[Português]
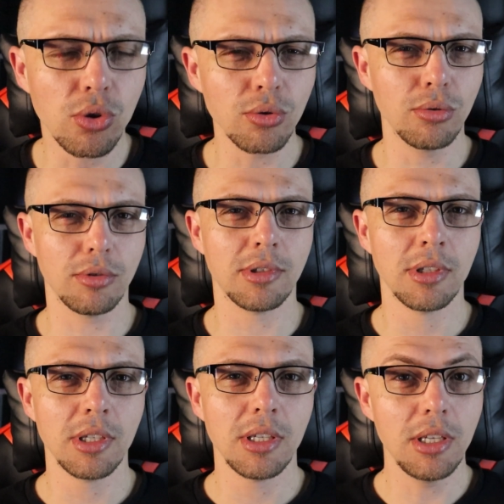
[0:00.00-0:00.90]
todos
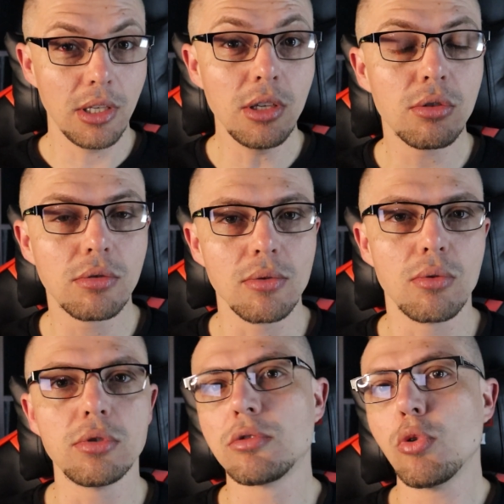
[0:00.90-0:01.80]
e isso
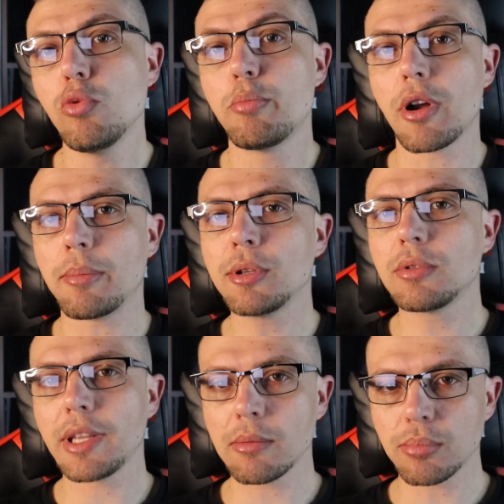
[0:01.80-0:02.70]
custou o próprio
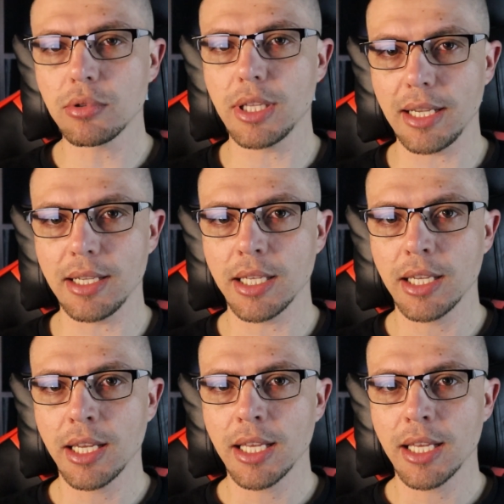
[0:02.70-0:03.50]
tempo dele,